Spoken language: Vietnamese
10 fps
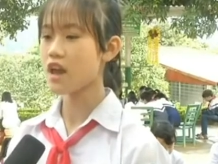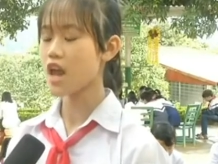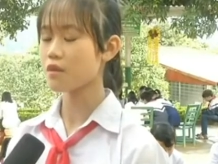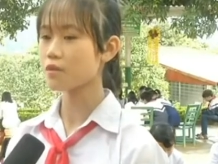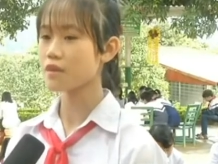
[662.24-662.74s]

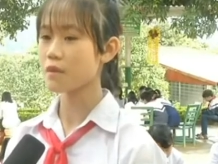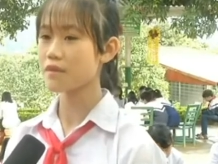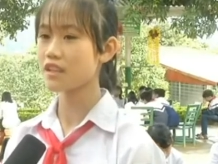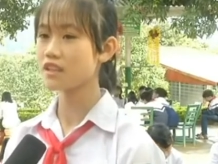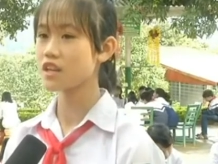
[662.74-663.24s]
em cũng tham
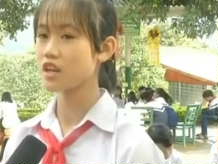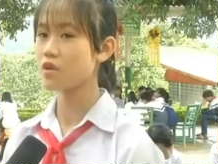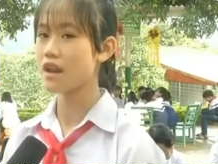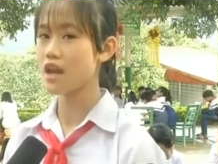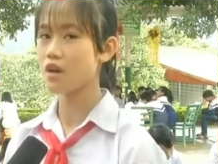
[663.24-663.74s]
gia rất nhiều các
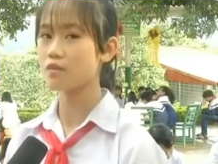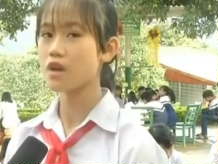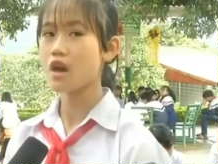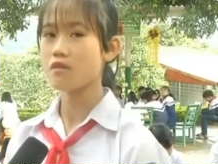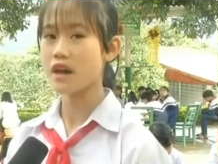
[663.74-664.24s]
hoạt động.
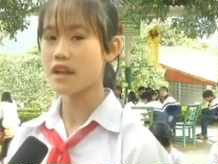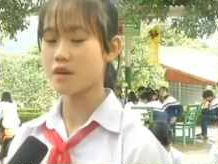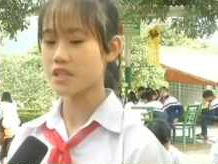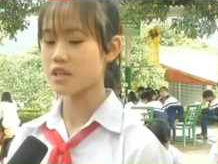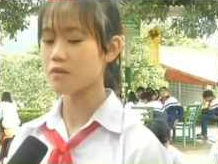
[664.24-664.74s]
Và đặc
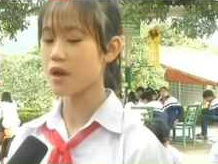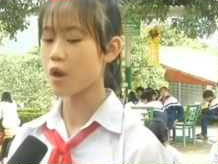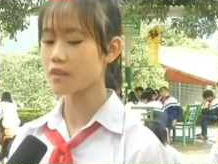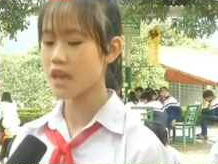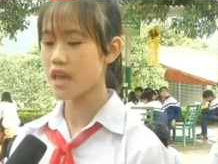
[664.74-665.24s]
biệt trong ngày
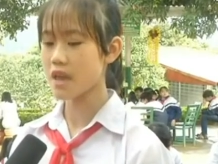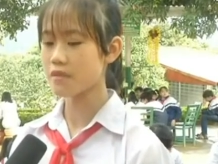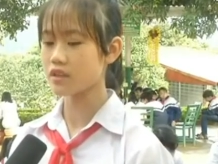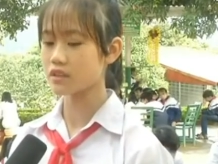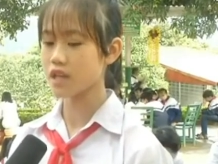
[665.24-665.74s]
hôm nay em
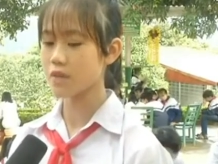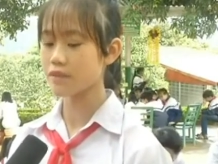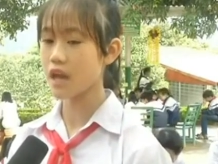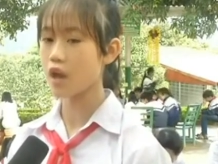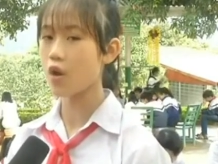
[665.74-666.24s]
còn được tham
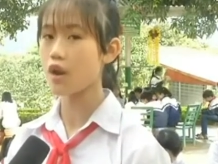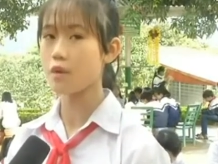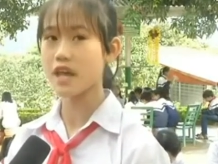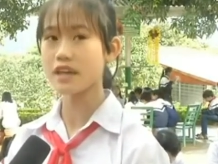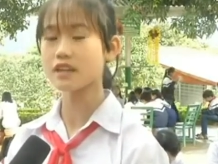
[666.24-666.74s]
gia ngày hội
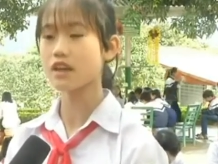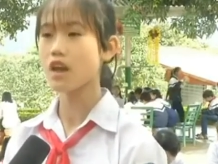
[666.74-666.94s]
đọc sách.